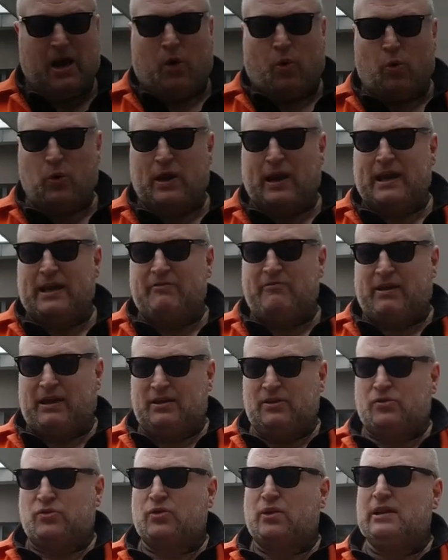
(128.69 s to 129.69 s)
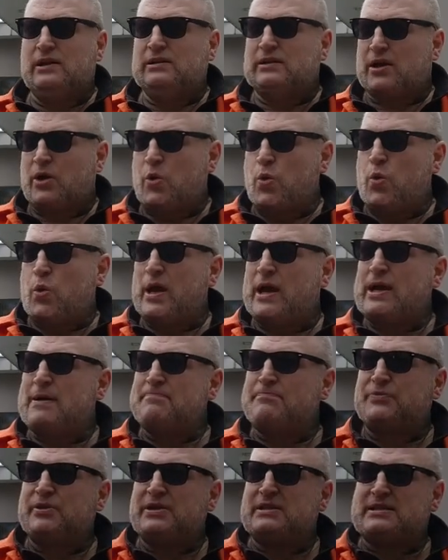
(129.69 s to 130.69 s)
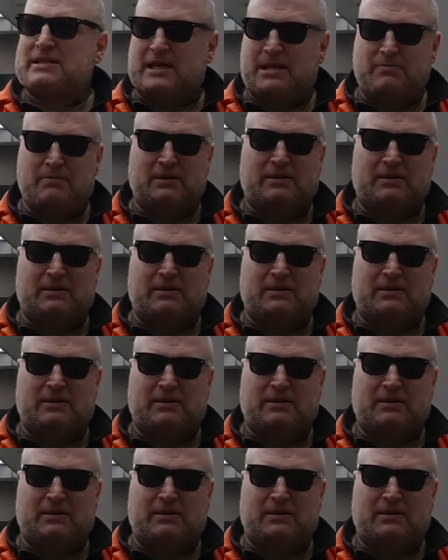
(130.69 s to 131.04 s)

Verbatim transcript: oder eventuell der ÖRMTC,